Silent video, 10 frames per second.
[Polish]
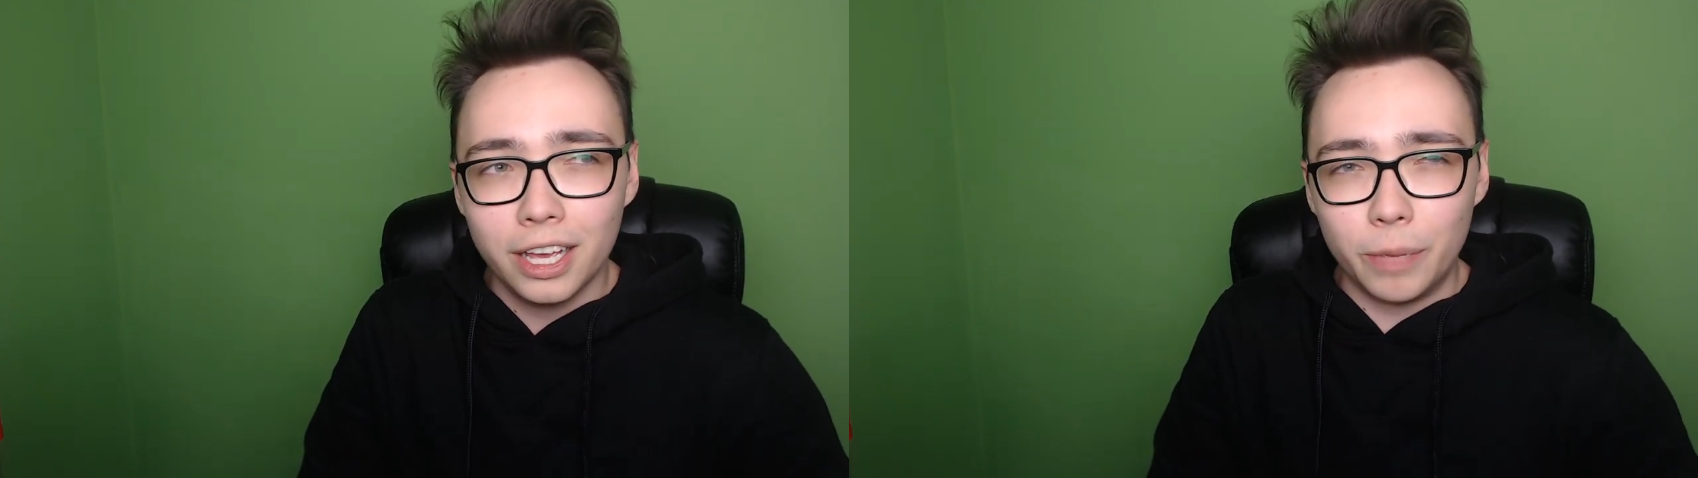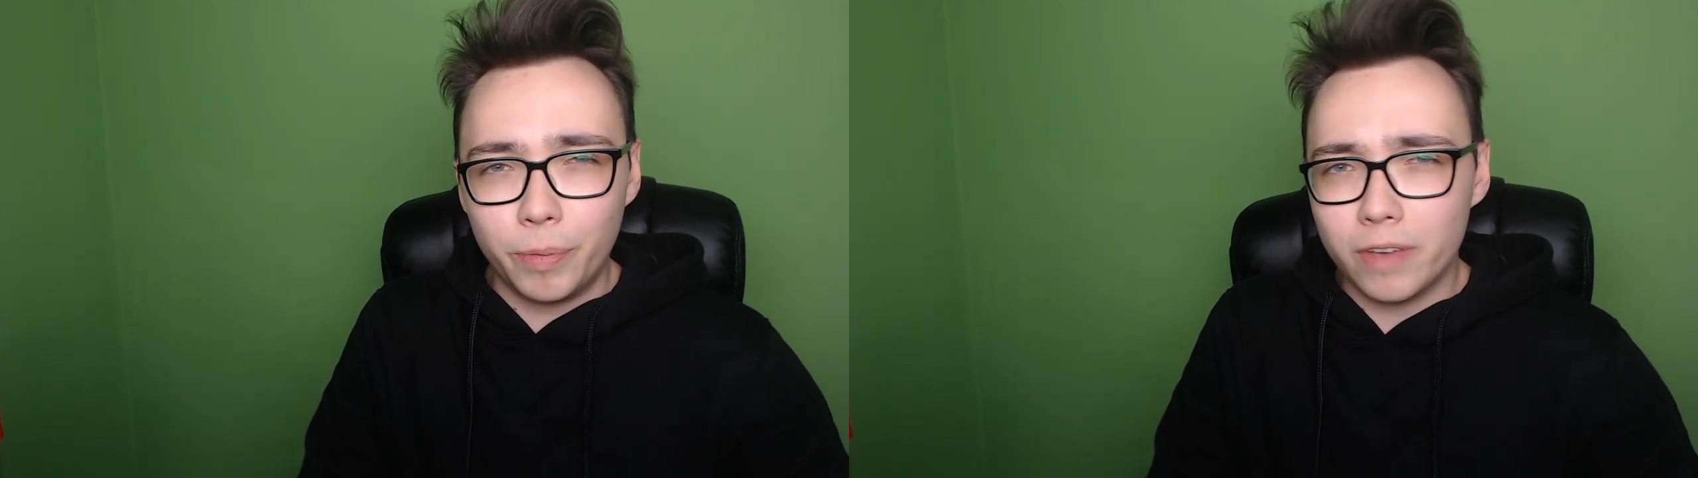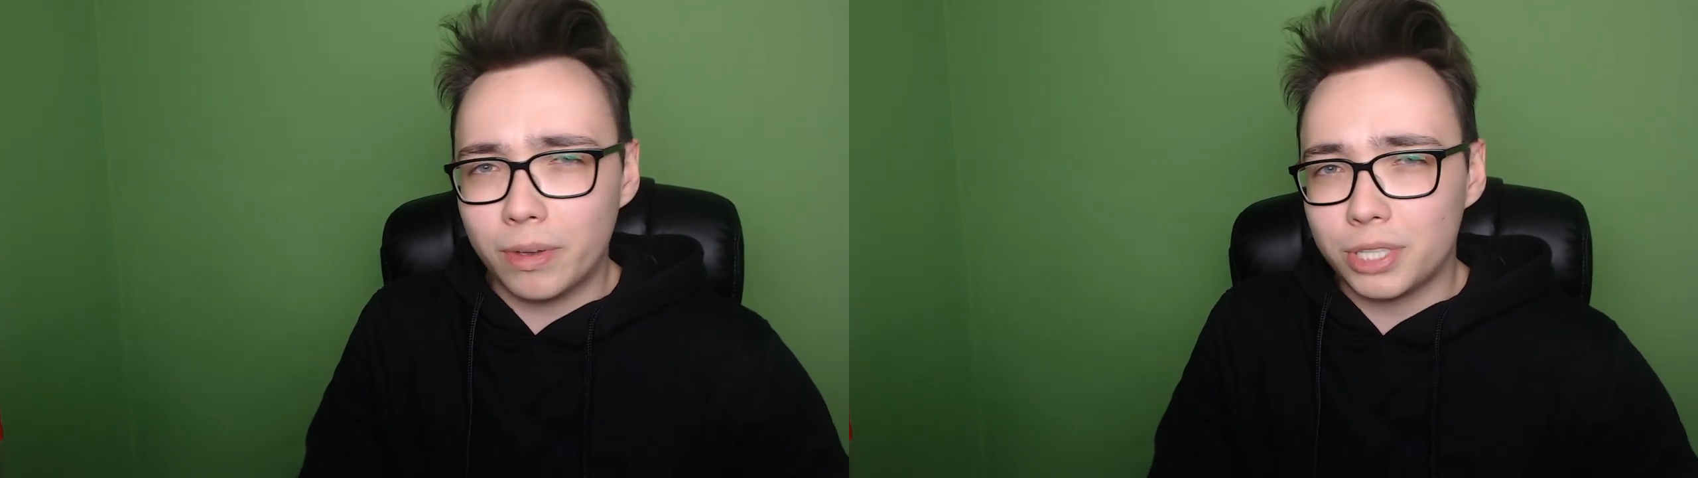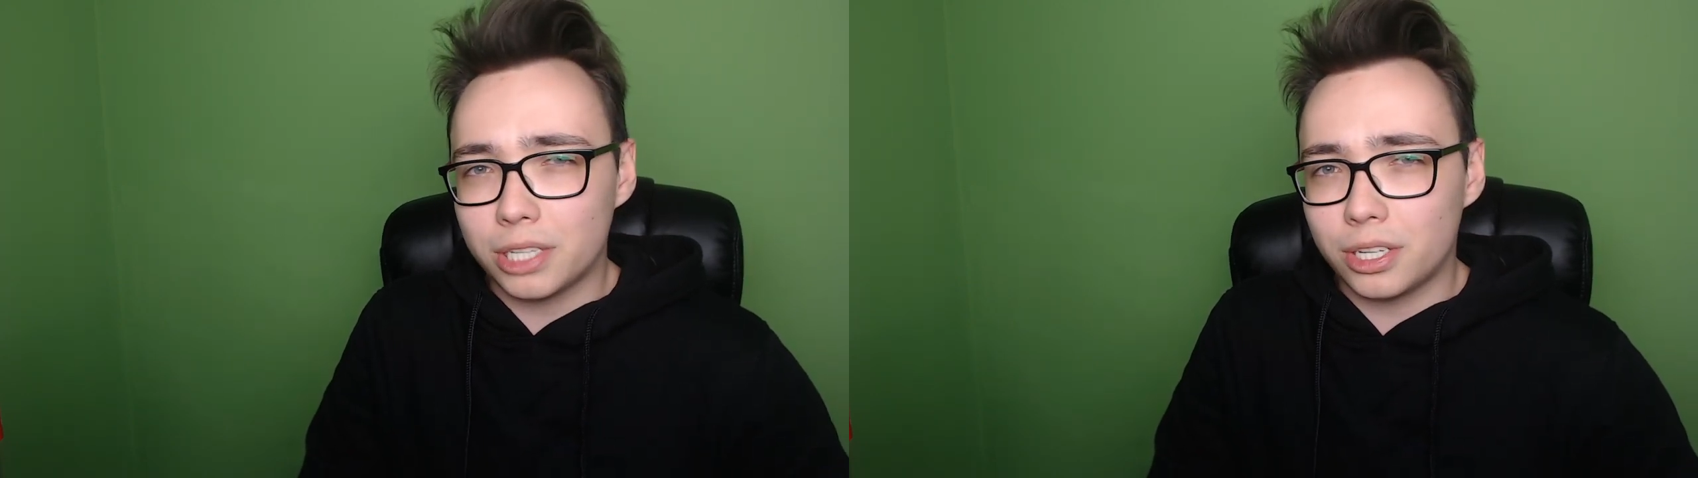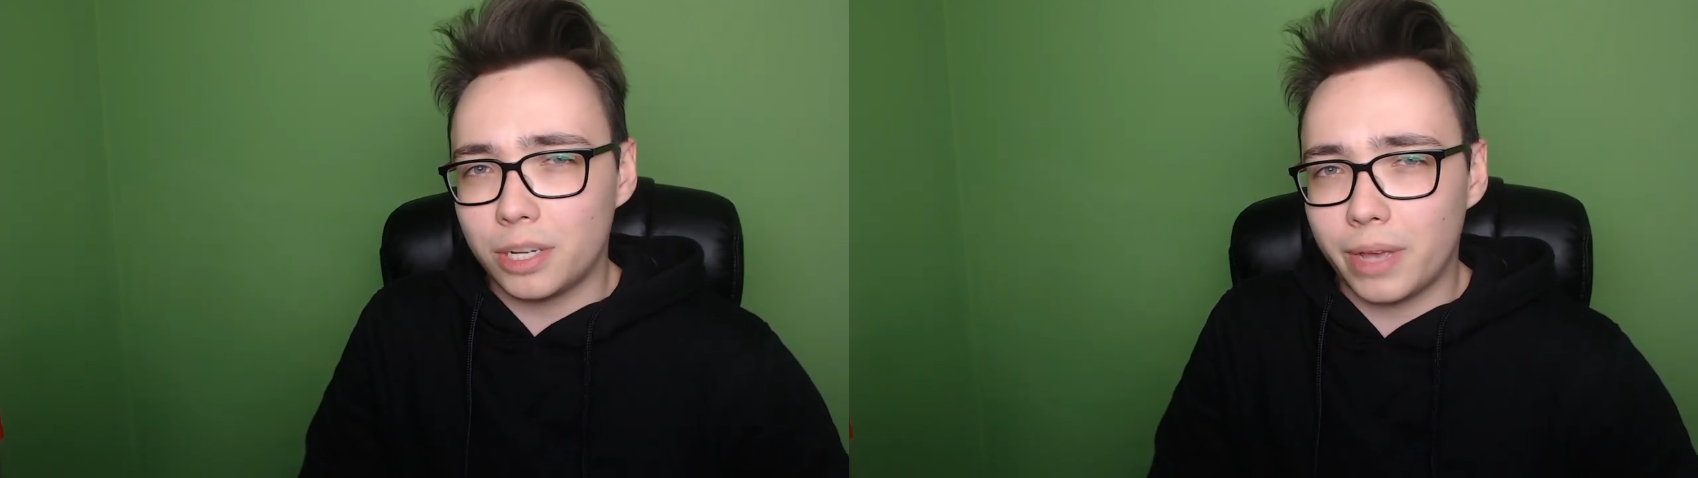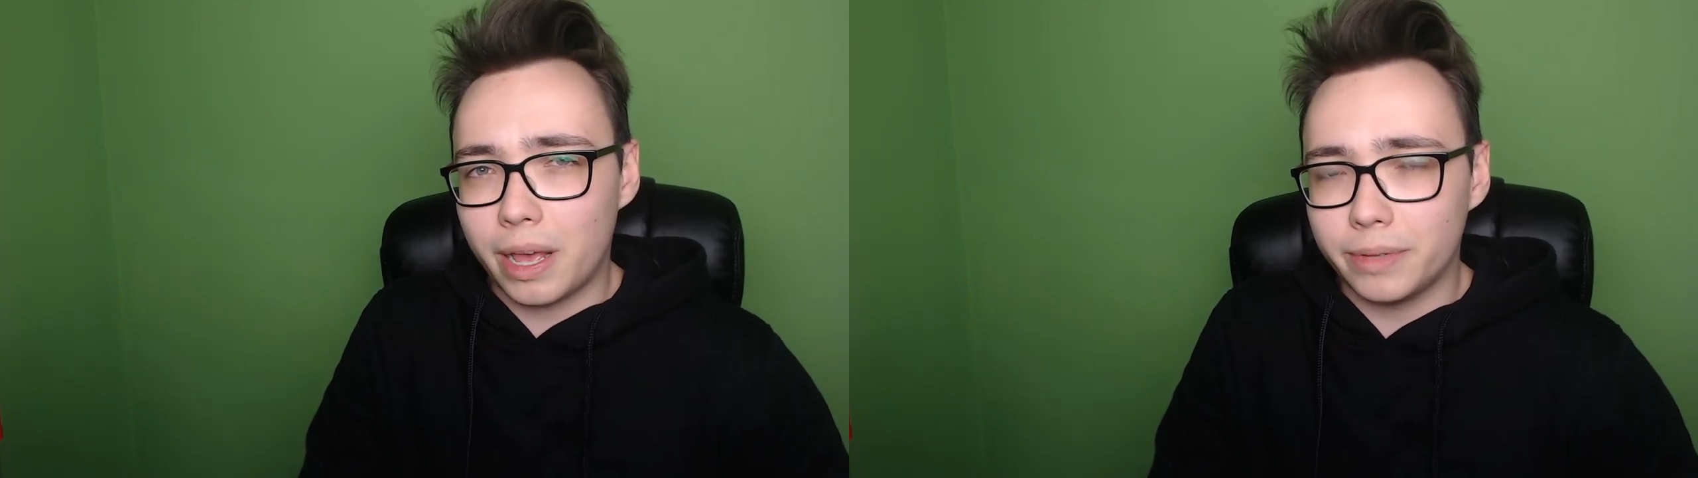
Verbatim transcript: I powiem wam szczerze, że miałem